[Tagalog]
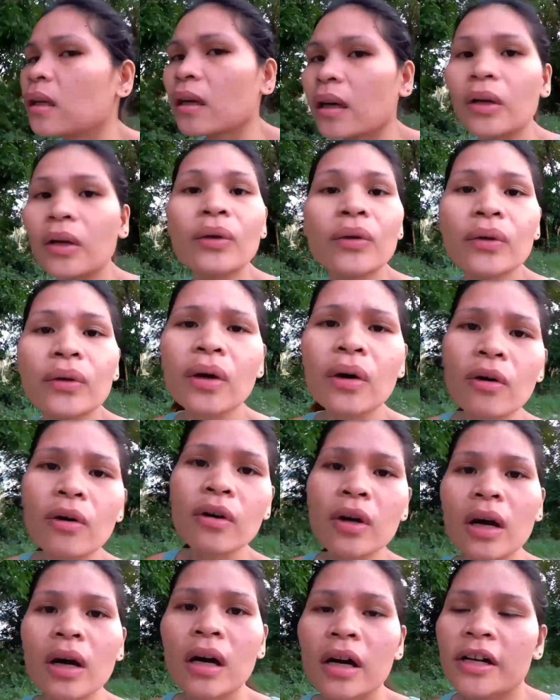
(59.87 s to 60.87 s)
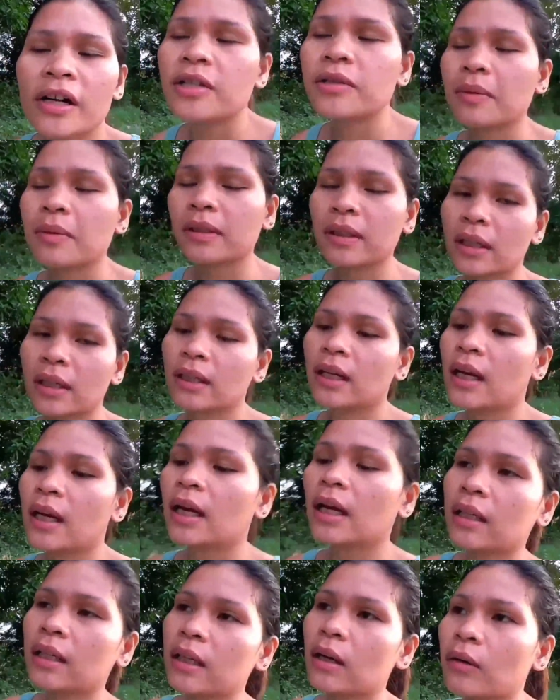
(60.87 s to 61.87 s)
Ganun ako guys, pag
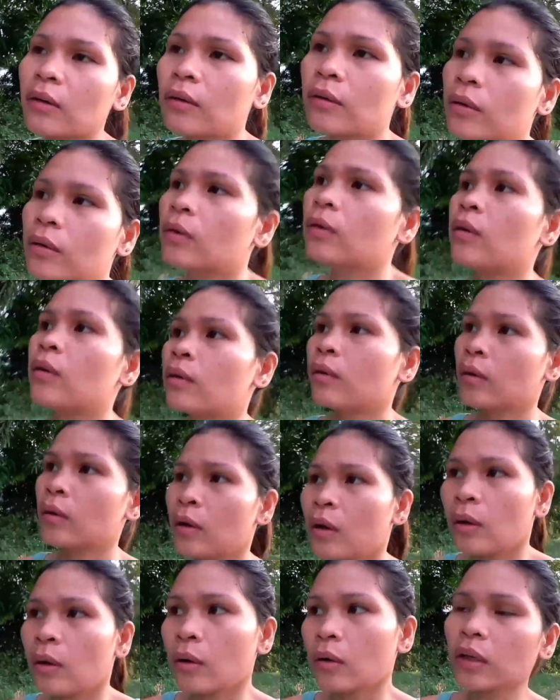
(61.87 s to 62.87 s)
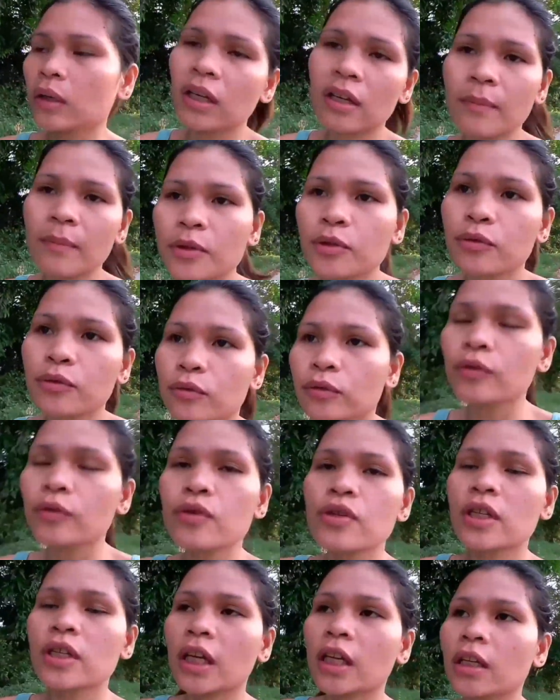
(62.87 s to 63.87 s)
naglalakad ako, okay lang masunog yung